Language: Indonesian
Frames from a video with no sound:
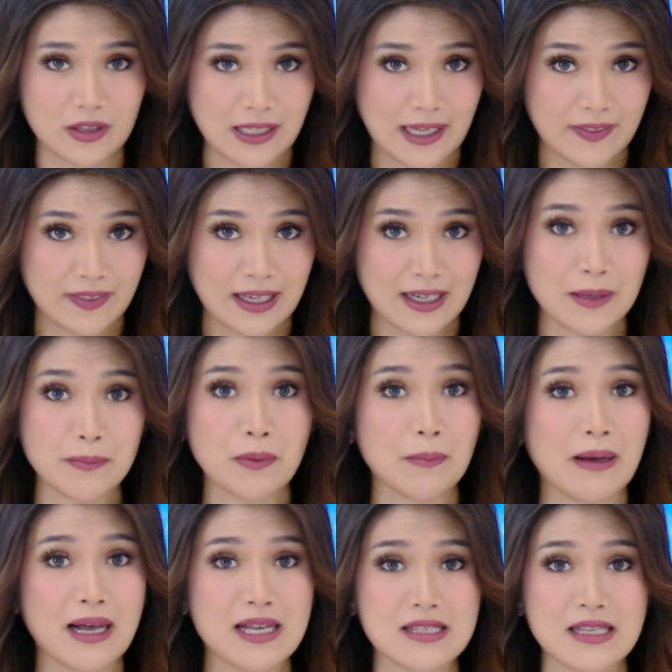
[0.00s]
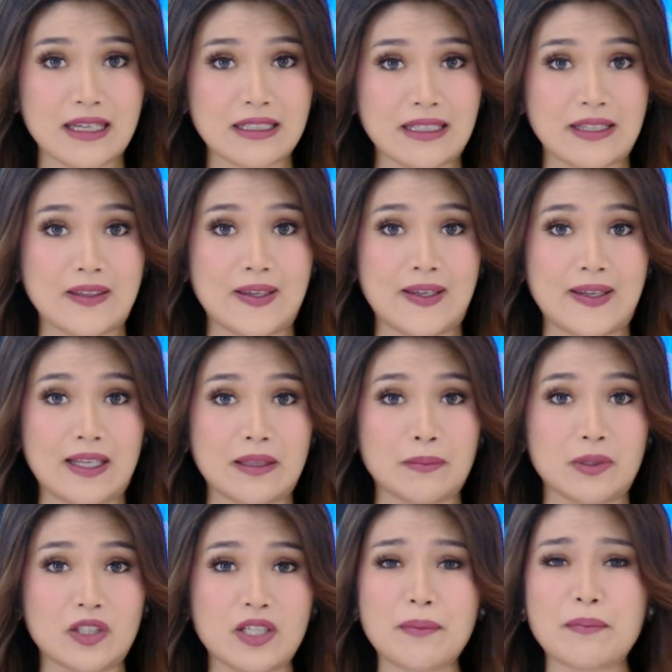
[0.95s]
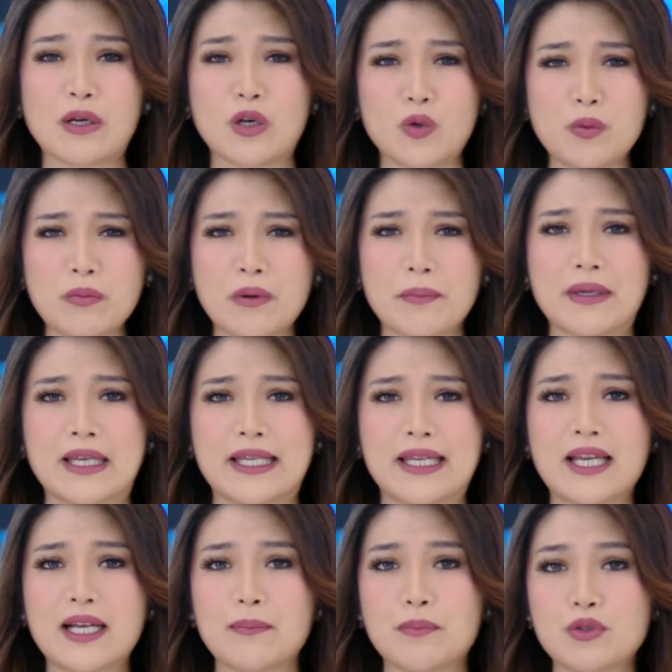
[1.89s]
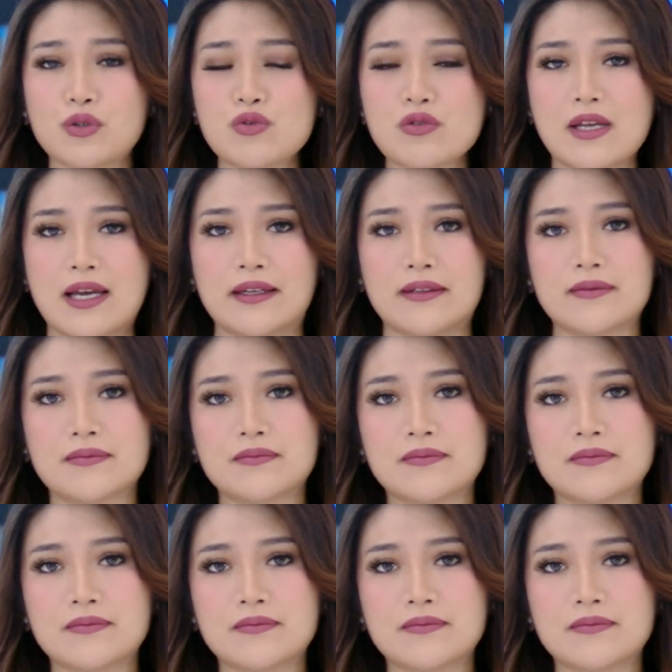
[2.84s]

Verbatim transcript: lantaran pembahasan di tingkat menteri belum memiliki keputusan.